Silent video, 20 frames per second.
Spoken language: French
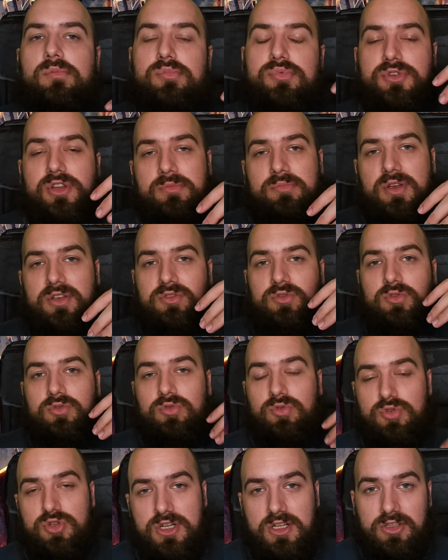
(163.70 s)
Plus il y a de personnes
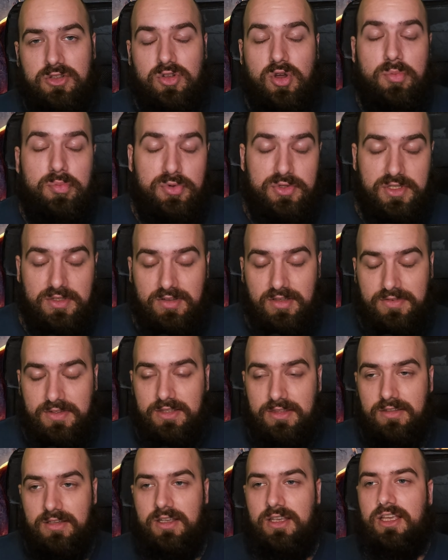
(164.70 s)
autour du générateur, plus ça va
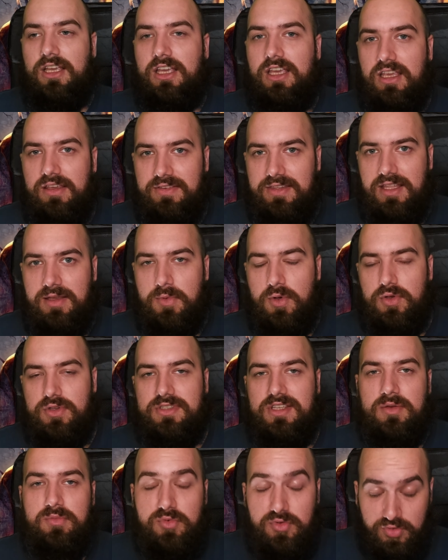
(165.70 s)
vite. Évidemment,
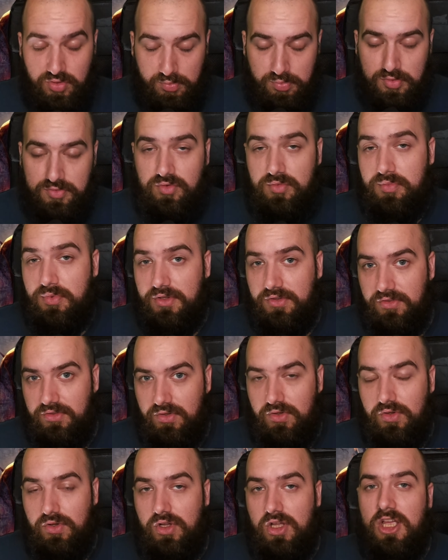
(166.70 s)
ça booste en plus vos points de
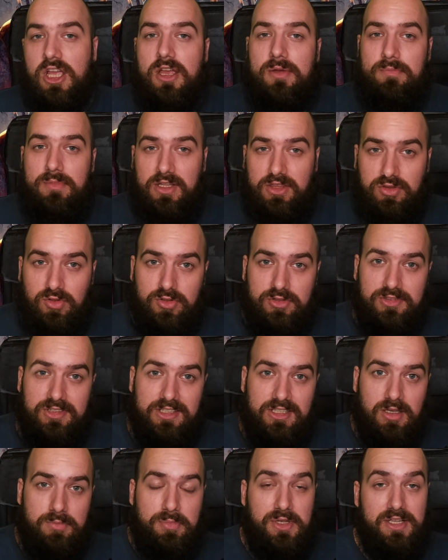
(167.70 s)
sang. Maintenant que c'est
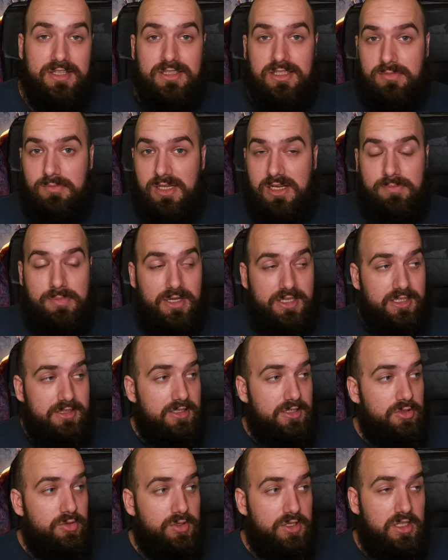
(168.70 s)
capé à 10 000 par
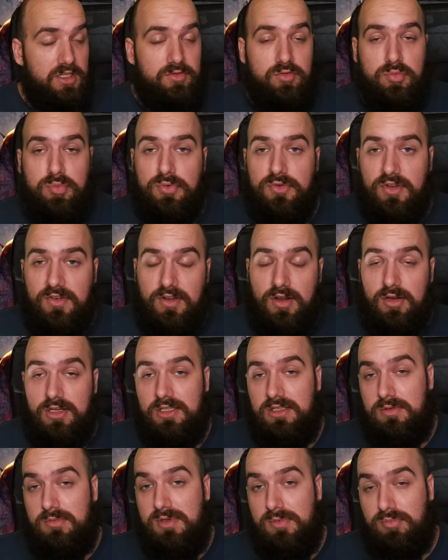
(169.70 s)
catégorie, vous pouvez avoir les
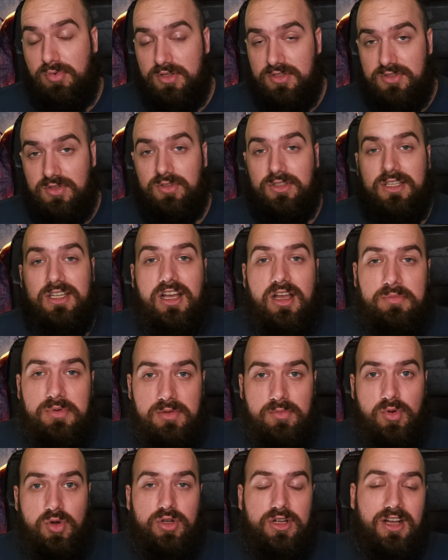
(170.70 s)
10 000 points de sang très
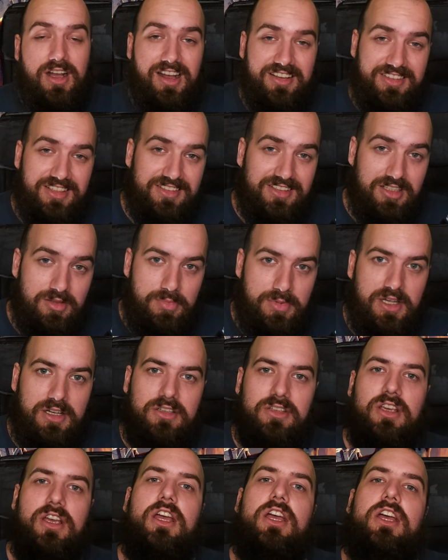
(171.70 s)
rapidement grâce à cette
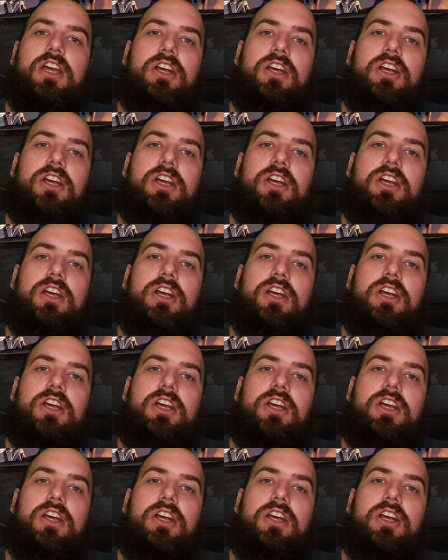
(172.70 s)
perk.